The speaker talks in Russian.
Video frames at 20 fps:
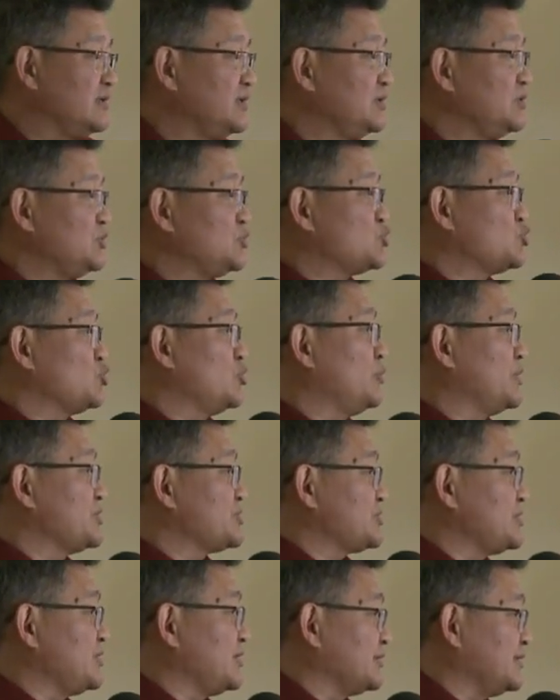Иешуа
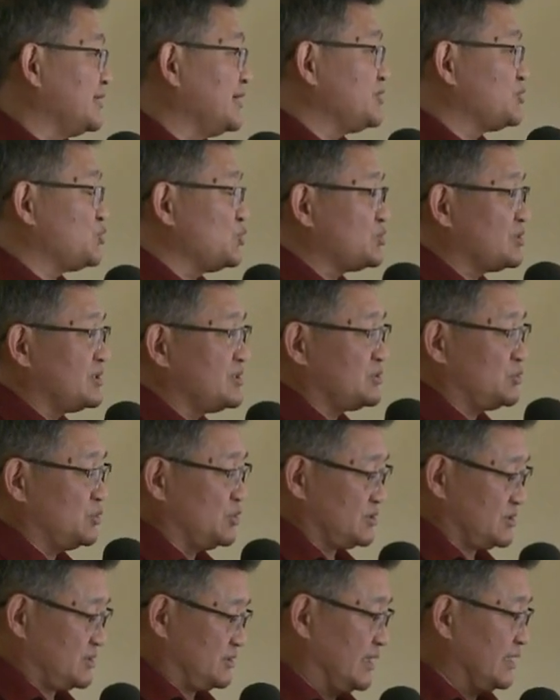Машех, да, Иисус
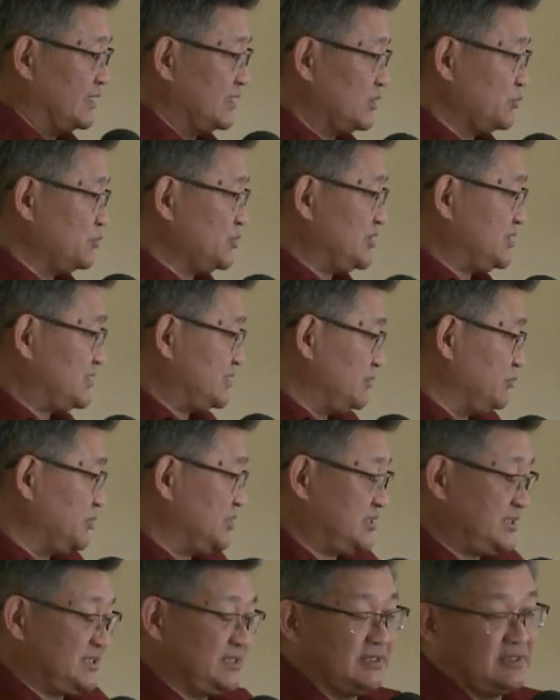Христос,
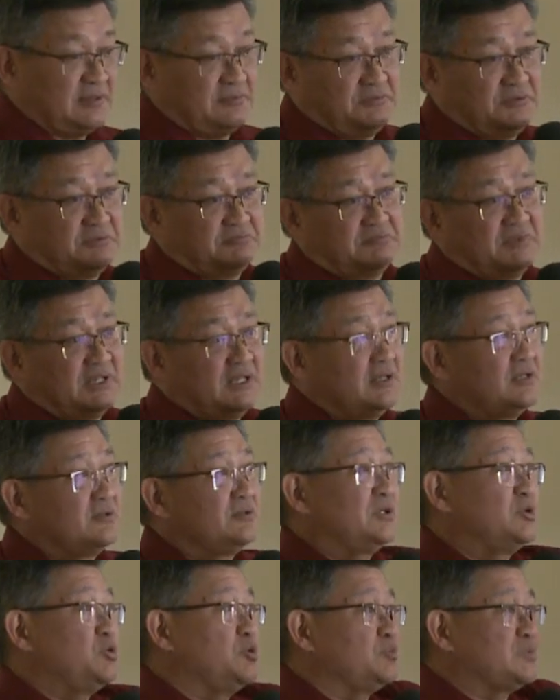Мессия. Ну,
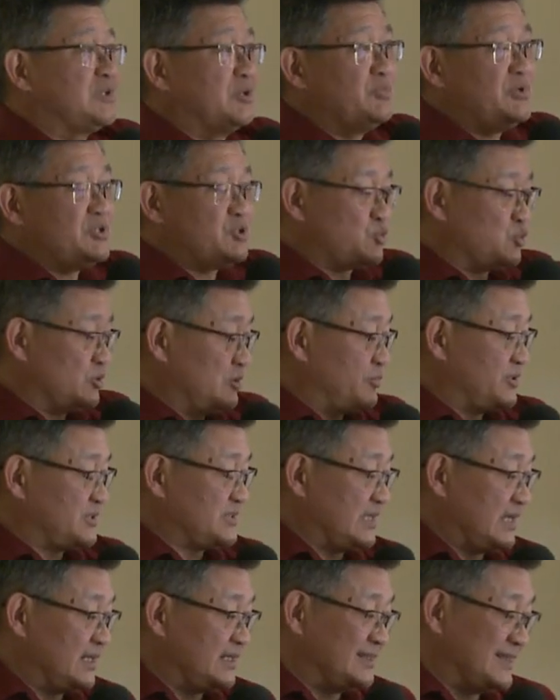на нем табличку
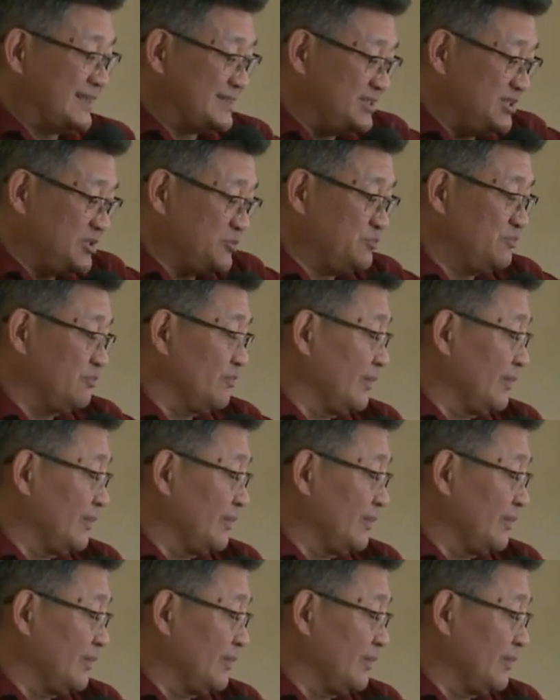написали, над ним,